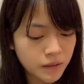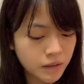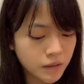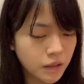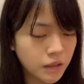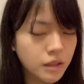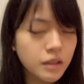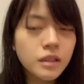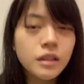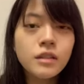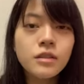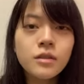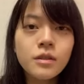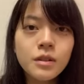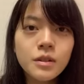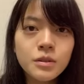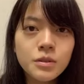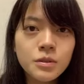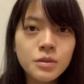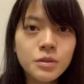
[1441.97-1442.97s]
さて何の
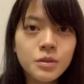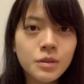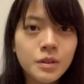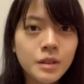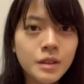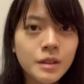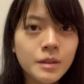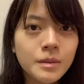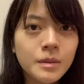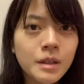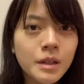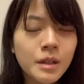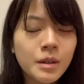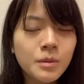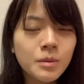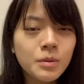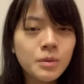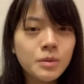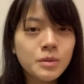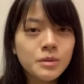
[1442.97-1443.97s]
話をしようかねなん
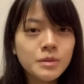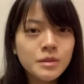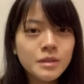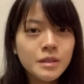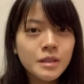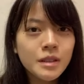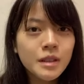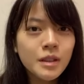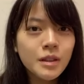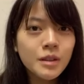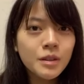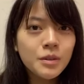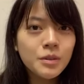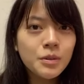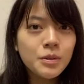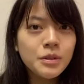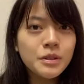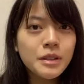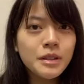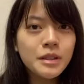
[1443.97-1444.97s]
かもう
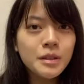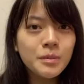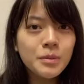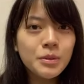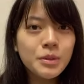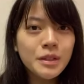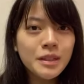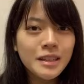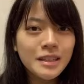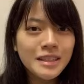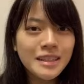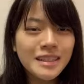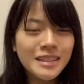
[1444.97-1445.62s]
置いてきぼりだ